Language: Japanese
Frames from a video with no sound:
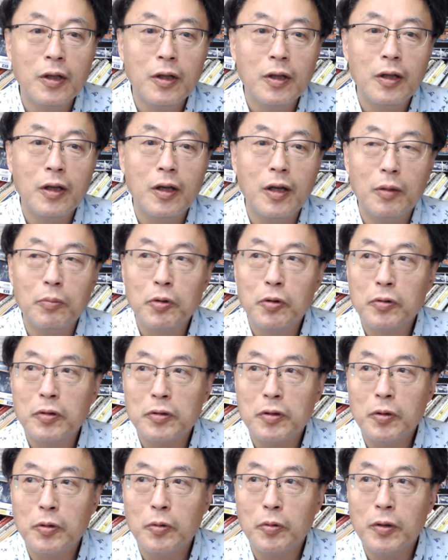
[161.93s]
えー、妙な
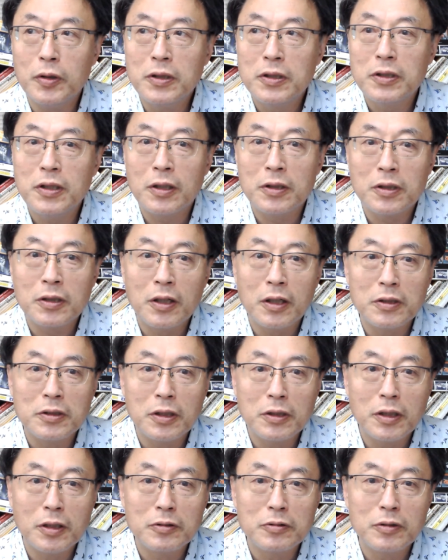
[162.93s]
技巧は一切使って
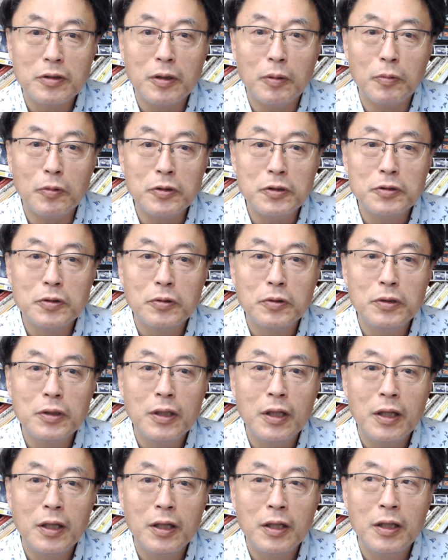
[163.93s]
なくても非常に
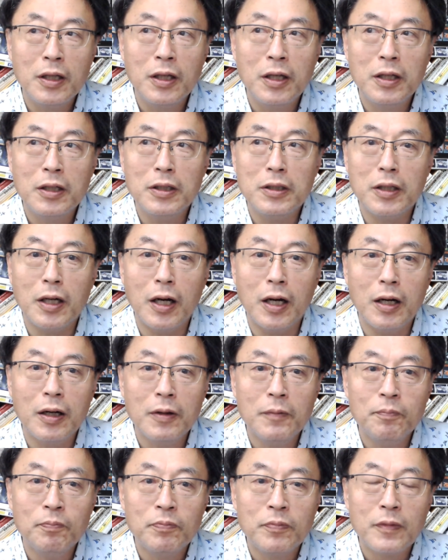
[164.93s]
平易な、
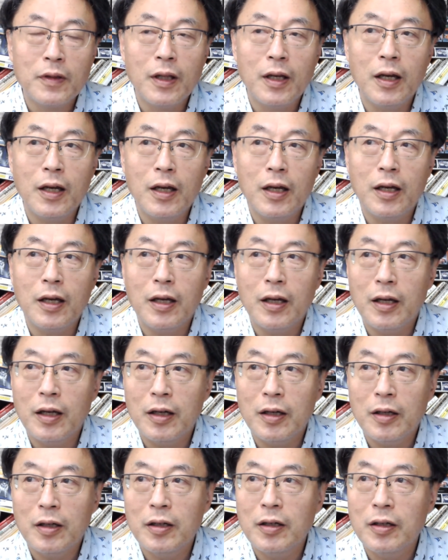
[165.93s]

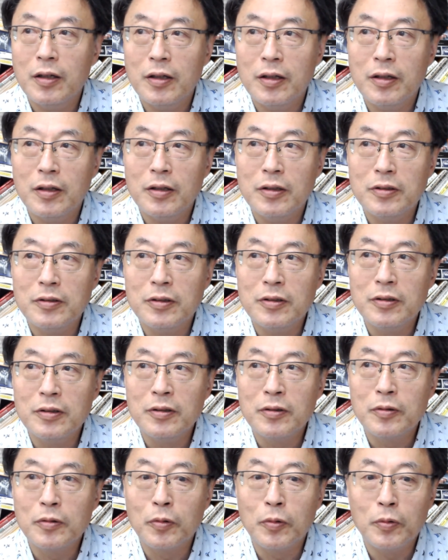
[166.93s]

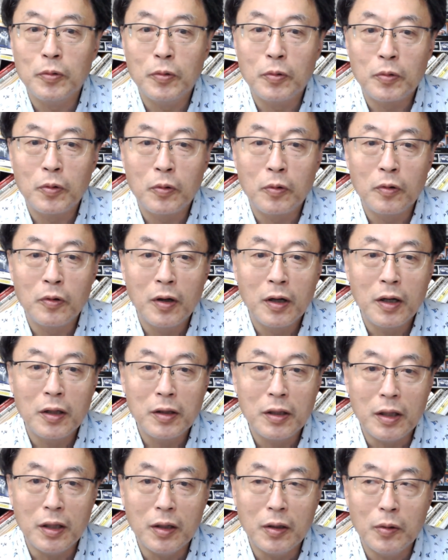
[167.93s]
えー、コードを心がけ
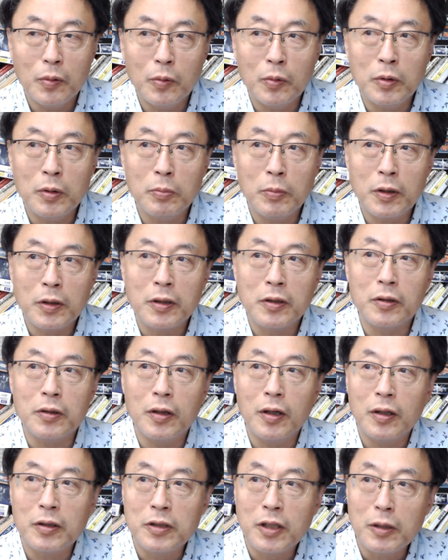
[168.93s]
ております
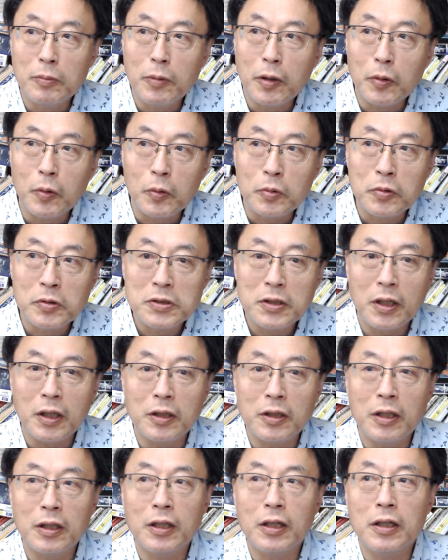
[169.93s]
当たり前のことしかやっ
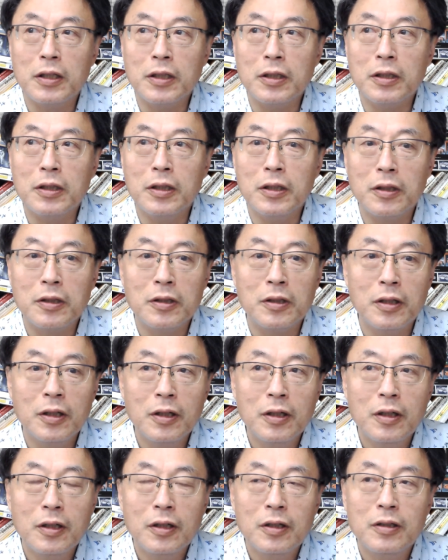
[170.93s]
てないんです
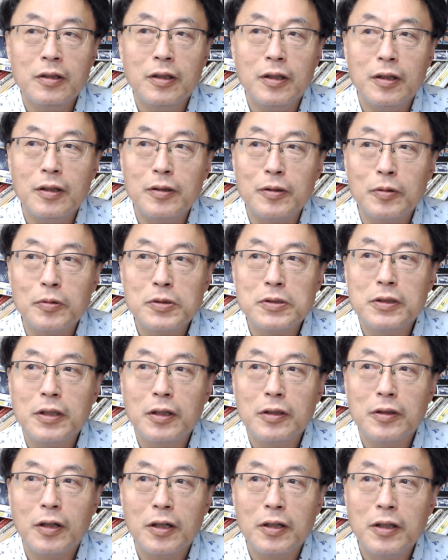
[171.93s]
でそうしない
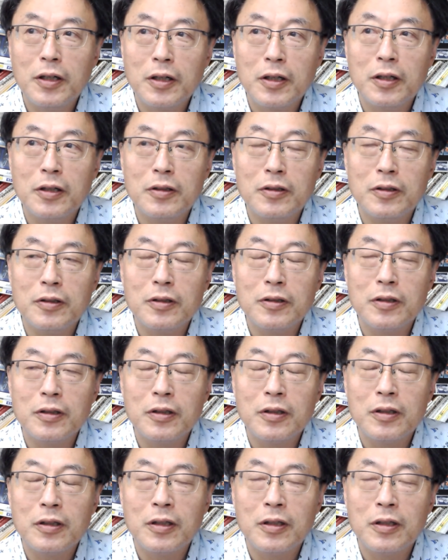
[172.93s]
とあれだけ34 0